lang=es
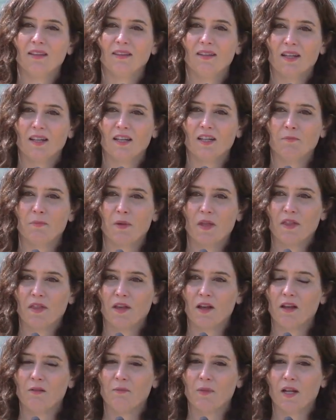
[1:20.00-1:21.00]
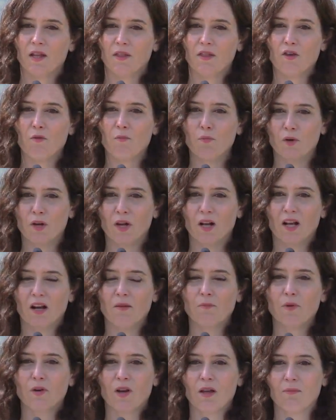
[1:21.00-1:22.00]
tiene especial admiración por el
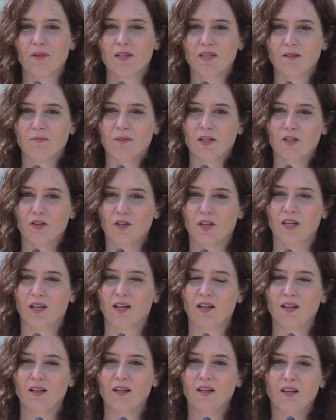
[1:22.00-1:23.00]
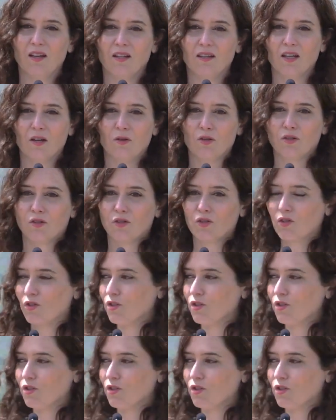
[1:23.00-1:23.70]
campo. La inmensa mayoría de nuestros